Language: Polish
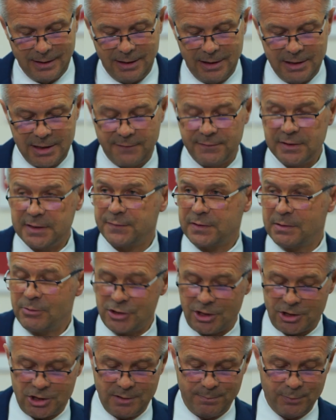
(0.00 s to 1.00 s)
I nawet w tym
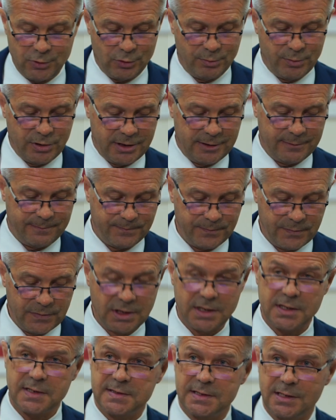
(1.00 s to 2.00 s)
czasie próby
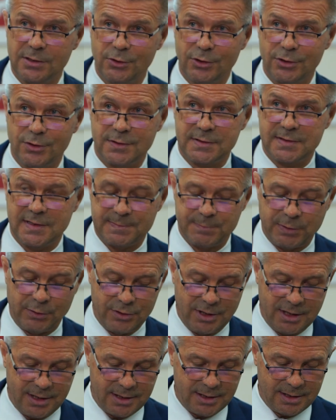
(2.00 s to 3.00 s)
nie rezygnują ze
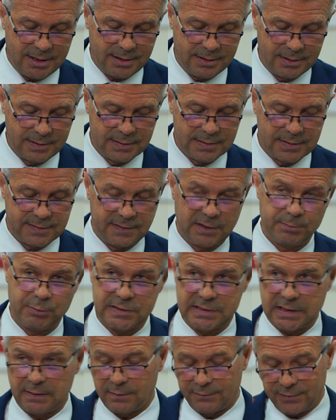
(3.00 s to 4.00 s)
spełniania swych
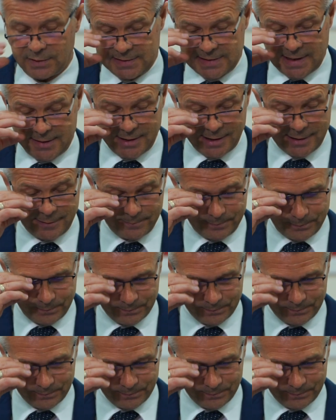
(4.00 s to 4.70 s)
podstawowych zadań.